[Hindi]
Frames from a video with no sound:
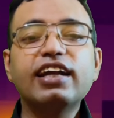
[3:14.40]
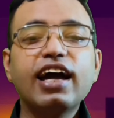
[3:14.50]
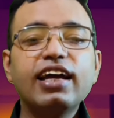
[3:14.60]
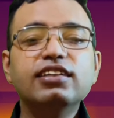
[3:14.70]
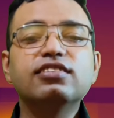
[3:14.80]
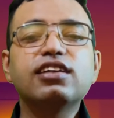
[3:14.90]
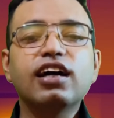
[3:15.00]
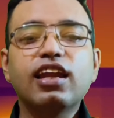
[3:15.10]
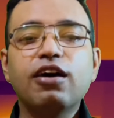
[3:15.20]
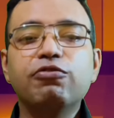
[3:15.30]
डाटा है
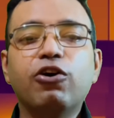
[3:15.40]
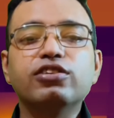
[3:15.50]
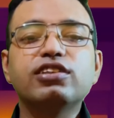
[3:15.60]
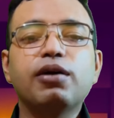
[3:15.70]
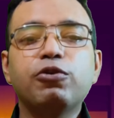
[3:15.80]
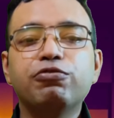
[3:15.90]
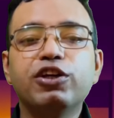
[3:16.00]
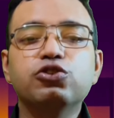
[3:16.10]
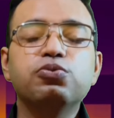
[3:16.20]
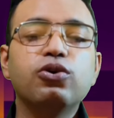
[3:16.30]
इंस्टाग्राम व्हाट्सएप और
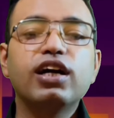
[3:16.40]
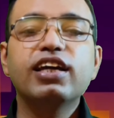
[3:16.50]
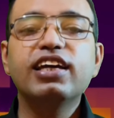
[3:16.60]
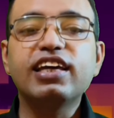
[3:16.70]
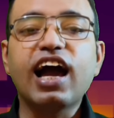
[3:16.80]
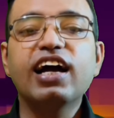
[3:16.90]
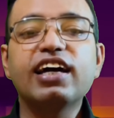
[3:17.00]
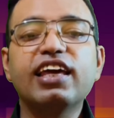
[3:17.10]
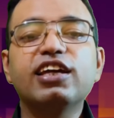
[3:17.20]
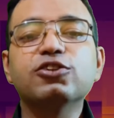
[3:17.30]
फेसबुक का कि क्या
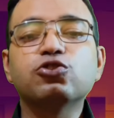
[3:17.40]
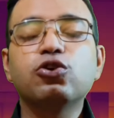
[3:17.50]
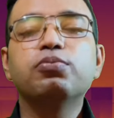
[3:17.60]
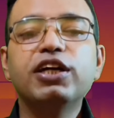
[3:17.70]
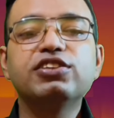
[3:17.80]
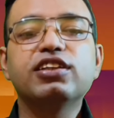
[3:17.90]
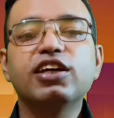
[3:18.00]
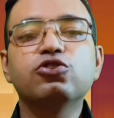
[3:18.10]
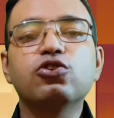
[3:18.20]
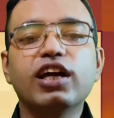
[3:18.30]
करें किसको भेज
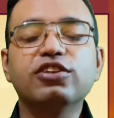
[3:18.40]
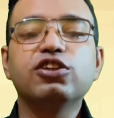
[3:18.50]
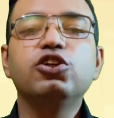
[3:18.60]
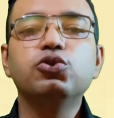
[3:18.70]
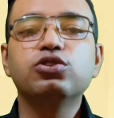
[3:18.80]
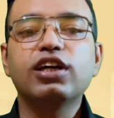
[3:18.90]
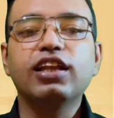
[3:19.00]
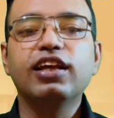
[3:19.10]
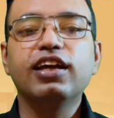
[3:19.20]
दें इसको कैसे यूज़